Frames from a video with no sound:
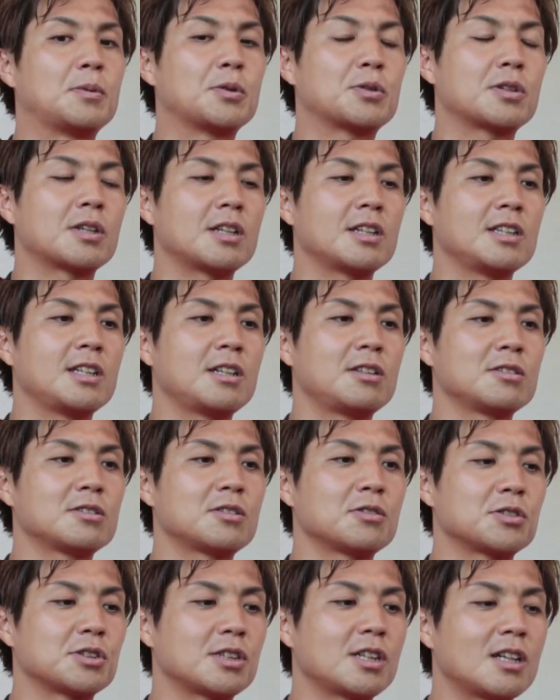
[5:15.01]
あ、僕から言える
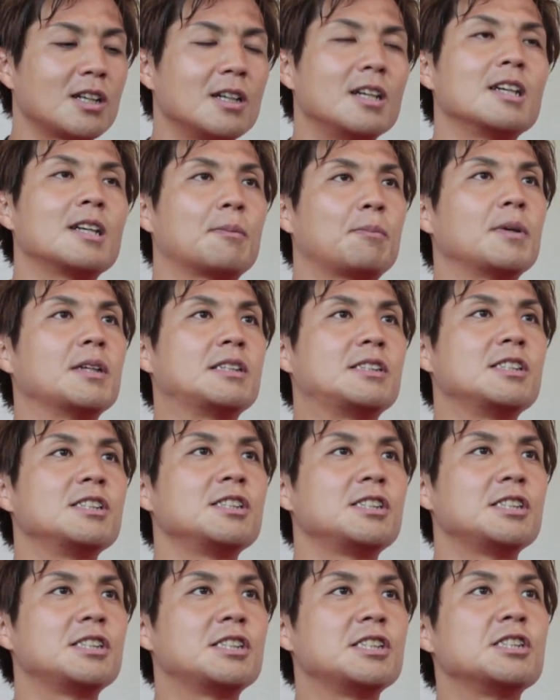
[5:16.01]
としたらやっぱり一
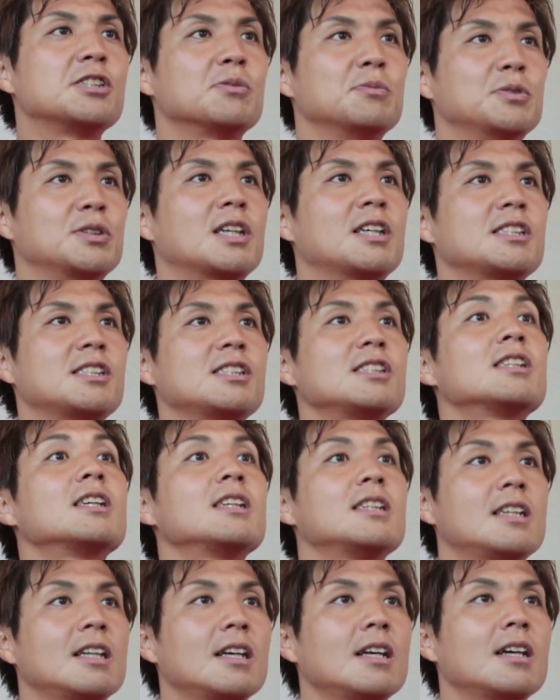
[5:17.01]
日一日を無駄にしな
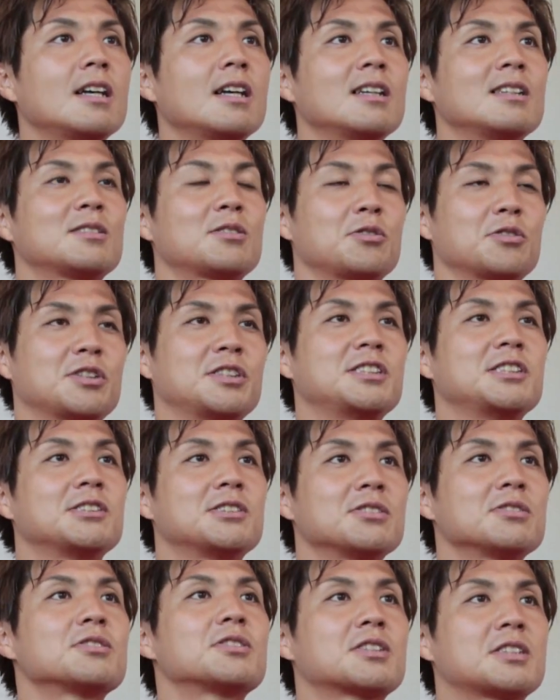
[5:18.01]
いでその技
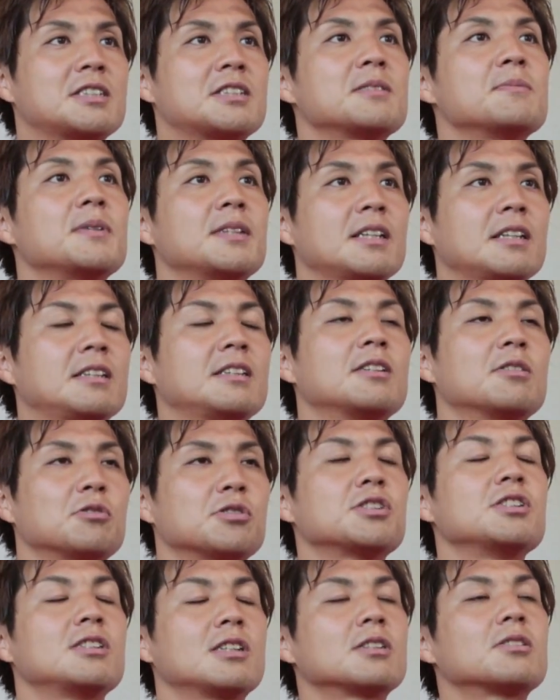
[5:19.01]
術を突き詰めていってほ
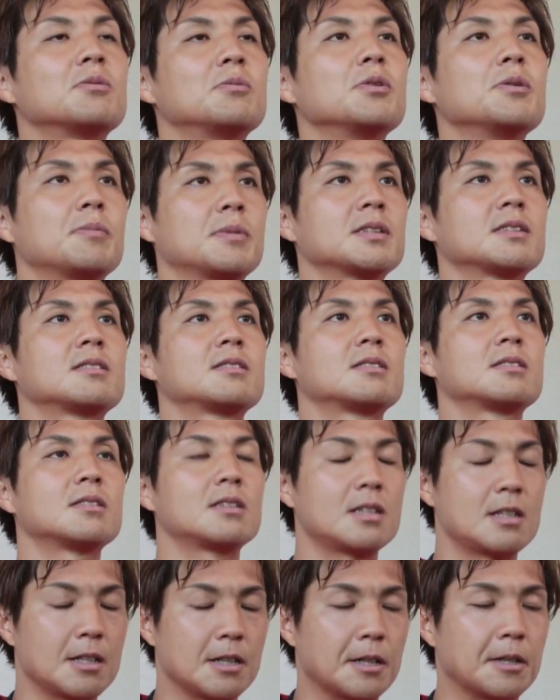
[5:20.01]
しいなと思います。
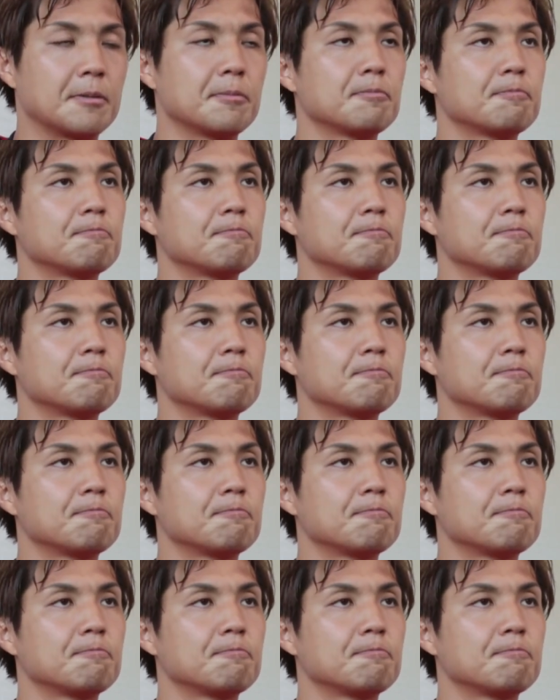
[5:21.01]
はい、